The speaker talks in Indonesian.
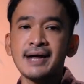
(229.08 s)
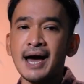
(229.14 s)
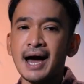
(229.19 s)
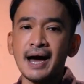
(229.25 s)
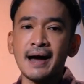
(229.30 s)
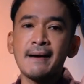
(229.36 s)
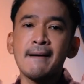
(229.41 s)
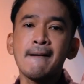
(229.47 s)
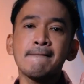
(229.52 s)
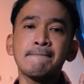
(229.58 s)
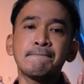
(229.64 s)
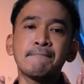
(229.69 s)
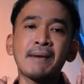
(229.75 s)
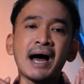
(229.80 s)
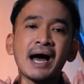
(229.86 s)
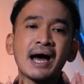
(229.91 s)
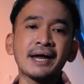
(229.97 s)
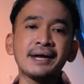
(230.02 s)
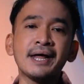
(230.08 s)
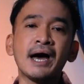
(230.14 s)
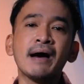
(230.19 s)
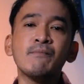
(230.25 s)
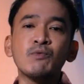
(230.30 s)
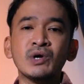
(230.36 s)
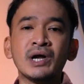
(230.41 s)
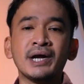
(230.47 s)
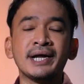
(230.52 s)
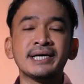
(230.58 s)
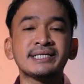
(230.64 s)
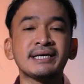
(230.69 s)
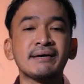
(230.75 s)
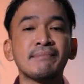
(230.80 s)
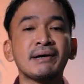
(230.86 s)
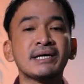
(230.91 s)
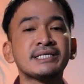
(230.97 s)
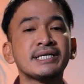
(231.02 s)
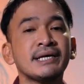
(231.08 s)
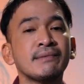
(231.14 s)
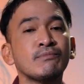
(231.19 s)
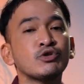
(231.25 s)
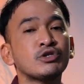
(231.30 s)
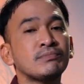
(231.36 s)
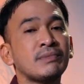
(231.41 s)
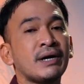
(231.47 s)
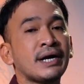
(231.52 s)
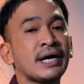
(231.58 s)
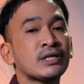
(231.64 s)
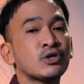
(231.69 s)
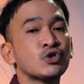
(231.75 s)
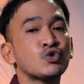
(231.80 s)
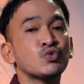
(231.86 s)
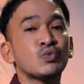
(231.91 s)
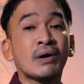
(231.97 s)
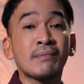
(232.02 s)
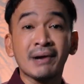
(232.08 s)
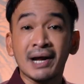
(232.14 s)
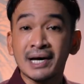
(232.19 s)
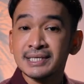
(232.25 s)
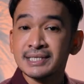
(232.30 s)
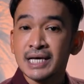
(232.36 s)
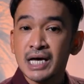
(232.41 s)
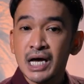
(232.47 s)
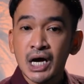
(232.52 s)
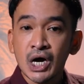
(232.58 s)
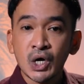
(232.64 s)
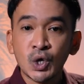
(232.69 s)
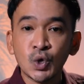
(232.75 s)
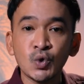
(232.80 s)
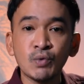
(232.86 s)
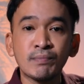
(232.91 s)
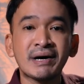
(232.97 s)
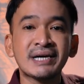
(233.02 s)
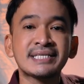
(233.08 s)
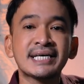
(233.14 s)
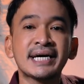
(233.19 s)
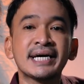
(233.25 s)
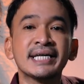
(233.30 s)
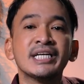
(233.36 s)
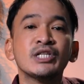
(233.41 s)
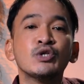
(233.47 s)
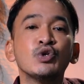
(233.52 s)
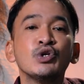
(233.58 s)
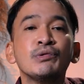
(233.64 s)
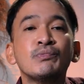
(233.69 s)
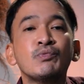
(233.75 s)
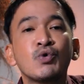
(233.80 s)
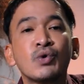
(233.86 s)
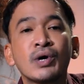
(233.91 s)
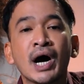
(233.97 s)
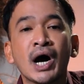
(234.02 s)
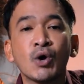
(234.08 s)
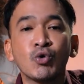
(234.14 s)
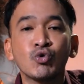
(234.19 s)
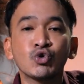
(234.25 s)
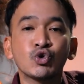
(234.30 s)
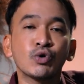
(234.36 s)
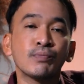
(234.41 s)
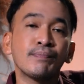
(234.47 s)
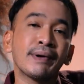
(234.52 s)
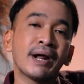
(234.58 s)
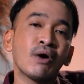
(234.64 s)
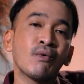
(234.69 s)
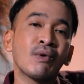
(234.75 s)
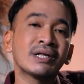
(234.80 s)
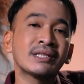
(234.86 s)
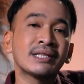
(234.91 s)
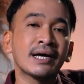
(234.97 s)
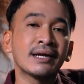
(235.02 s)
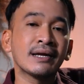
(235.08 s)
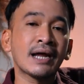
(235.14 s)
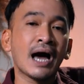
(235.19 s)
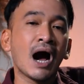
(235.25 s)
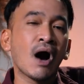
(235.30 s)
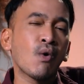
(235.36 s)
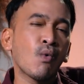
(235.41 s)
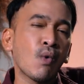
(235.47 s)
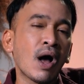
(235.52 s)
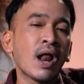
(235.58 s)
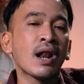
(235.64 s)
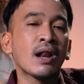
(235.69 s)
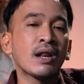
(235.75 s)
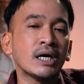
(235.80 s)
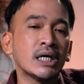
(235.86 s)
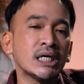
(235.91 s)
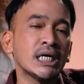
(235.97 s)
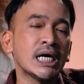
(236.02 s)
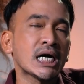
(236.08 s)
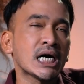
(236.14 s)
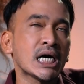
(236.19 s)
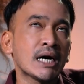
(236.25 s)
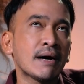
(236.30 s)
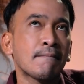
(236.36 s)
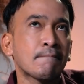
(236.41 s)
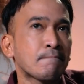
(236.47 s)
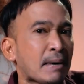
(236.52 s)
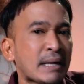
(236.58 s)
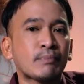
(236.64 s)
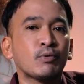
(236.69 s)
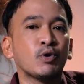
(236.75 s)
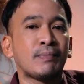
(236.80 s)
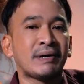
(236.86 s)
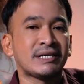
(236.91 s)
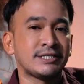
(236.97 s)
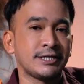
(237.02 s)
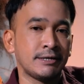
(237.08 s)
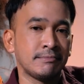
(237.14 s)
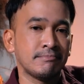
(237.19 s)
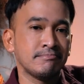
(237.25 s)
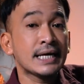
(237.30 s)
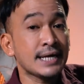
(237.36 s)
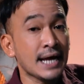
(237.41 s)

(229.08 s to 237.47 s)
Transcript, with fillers: Nah, pada bulan Desember 1912, rumah sakit itu dibuka untuk perawatan awal ya 40 pasien.